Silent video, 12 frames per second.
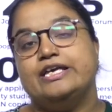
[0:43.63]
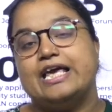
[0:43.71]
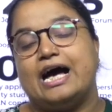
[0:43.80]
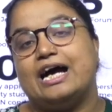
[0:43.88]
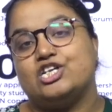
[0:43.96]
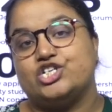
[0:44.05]
या
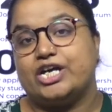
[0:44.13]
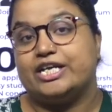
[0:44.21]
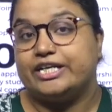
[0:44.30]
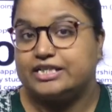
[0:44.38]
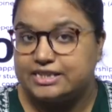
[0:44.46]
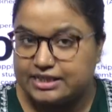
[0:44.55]

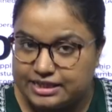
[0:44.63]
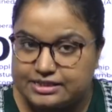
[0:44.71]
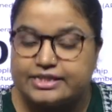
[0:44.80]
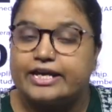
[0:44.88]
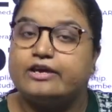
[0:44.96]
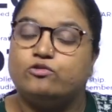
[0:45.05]
आसियान के
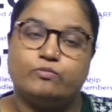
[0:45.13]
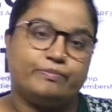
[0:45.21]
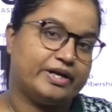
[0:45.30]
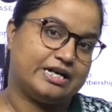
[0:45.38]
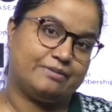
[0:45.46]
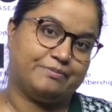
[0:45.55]
सदस्य के रूप
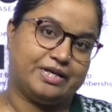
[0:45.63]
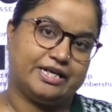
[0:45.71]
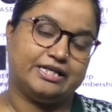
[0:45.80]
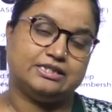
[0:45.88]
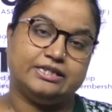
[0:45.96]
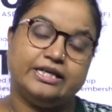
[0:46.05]
में काम किया
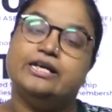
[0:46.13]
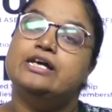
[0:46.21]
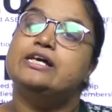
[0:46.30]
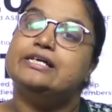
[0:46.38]
इसने